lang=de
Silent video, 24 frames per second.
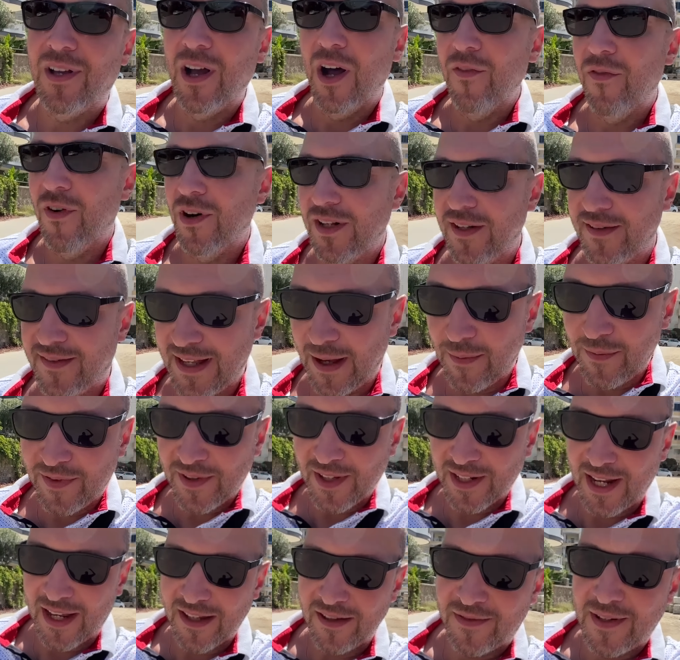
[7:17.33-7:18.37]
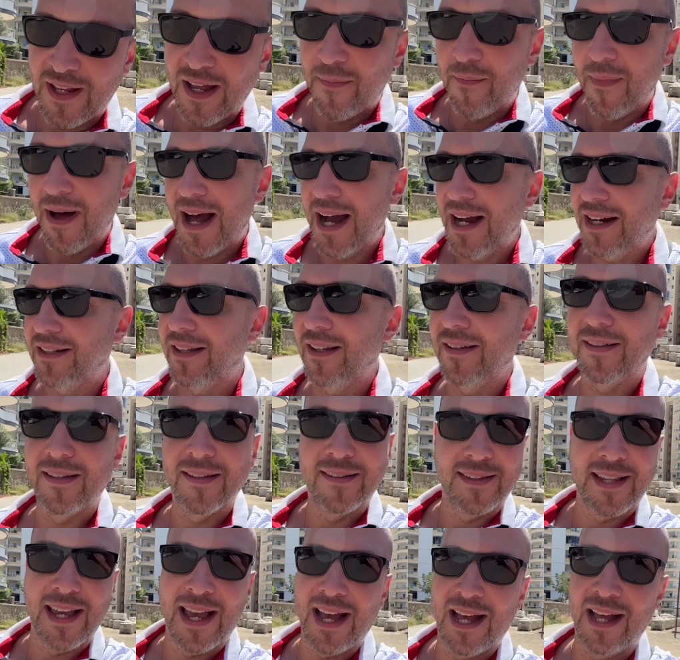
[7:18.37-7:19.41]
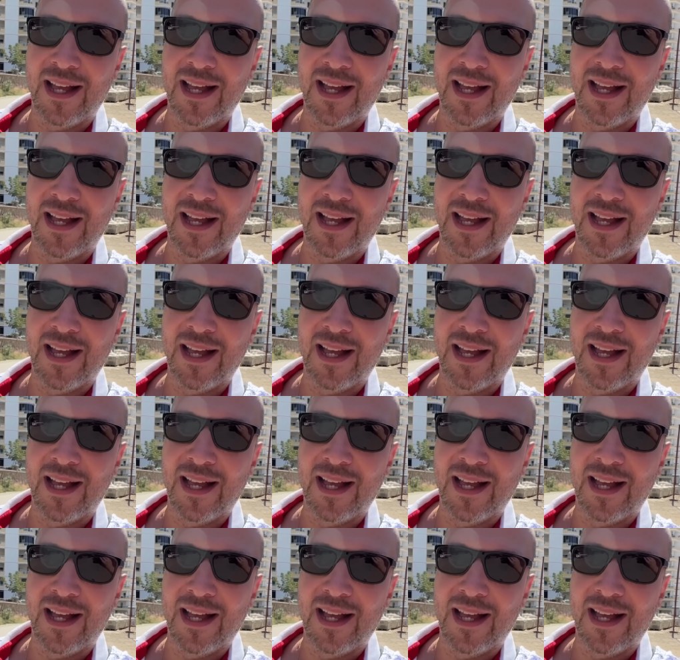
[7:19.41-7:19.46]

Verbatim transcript: Heute ist Samstag, da ist wieder Markt, das ist der